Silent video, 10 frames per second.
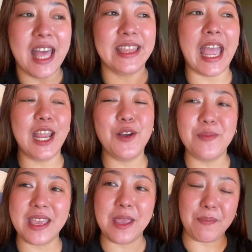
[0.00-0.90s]
Dahil
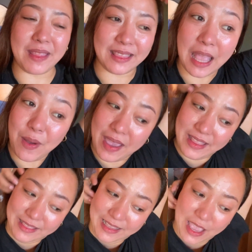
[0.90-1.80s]
umiipit daw.
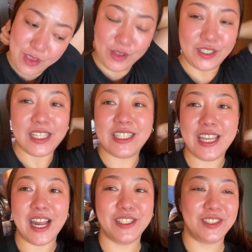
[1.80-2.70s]
And ngayon, si
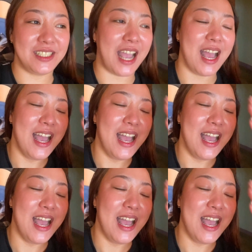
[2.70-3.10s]
CR siya.